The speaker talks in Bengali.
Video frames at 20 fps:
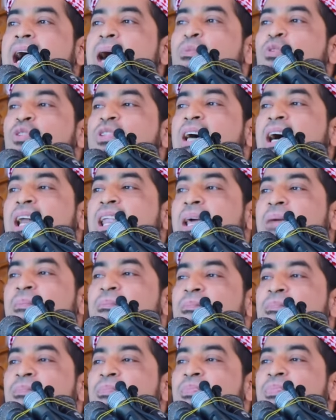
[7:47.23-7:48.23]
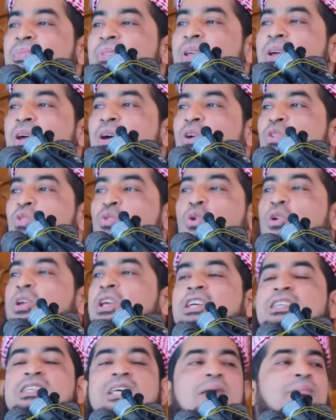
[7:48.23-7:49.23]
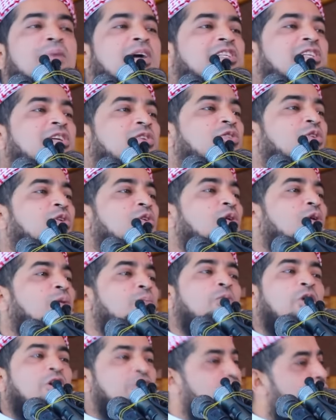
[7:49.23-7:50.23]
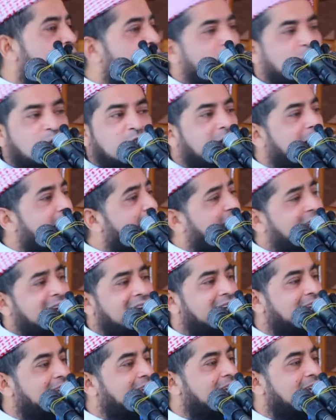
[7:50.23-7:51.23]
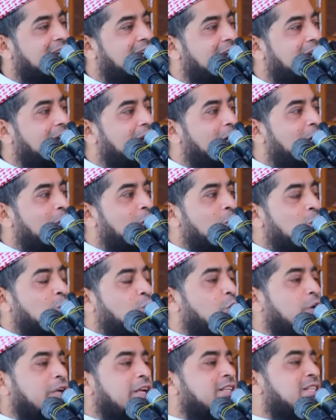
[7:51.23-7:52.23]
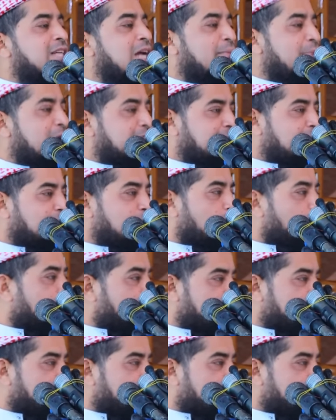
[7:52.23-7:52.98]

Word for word: আবু তালেব তোর কি সামাজিক কোনো বৈষম্যতা নাই তোর কি সামাজিক